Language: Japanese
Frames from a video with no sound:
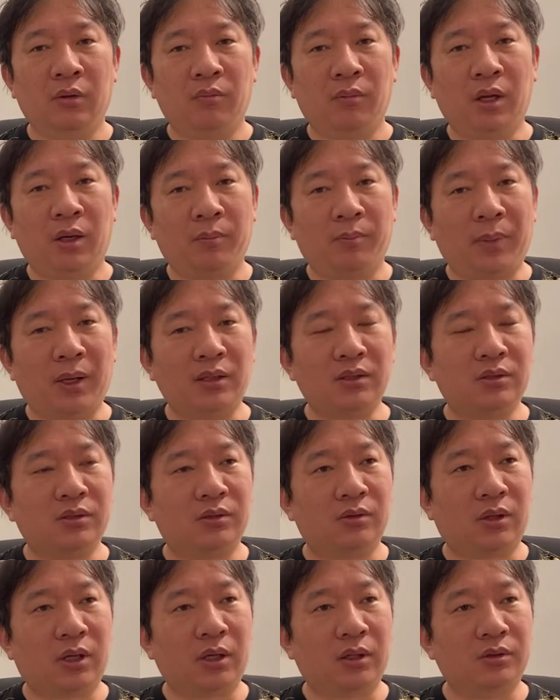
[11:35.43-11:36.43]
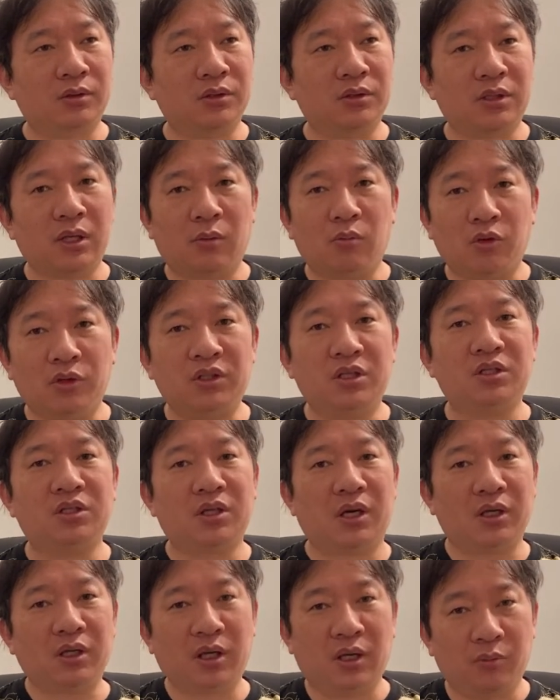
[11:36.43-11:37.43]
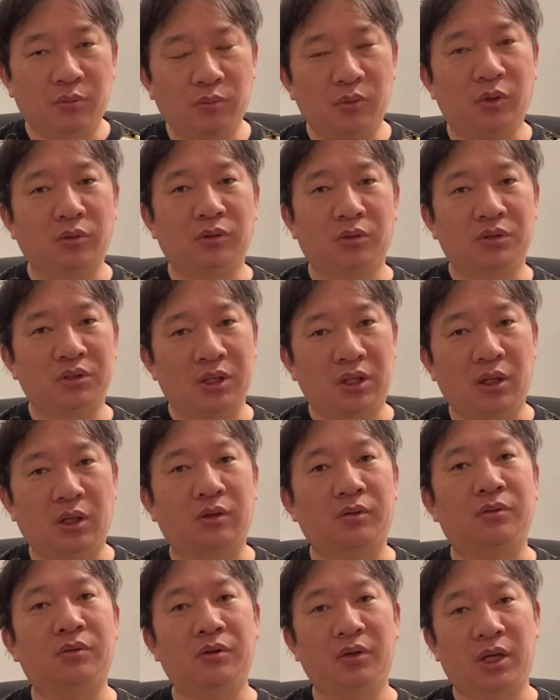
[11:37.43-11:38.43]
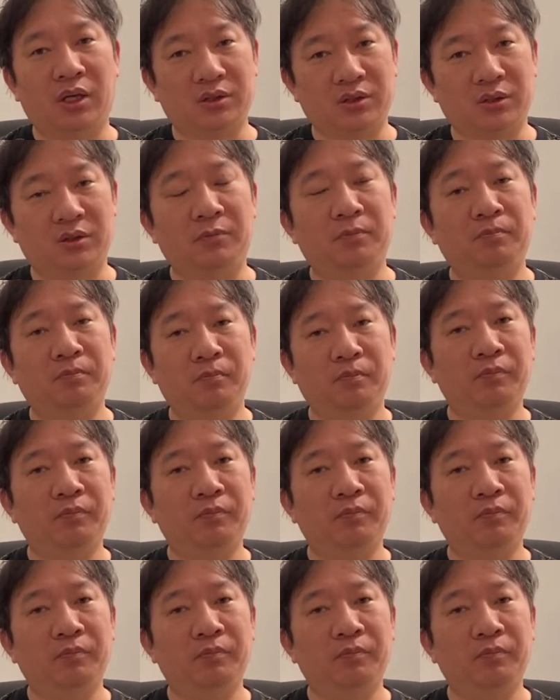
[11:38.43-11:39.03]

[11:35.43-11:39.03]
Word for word: まあパンツとか靴下はもう1日履いたらどんどん捨ててくるやつ。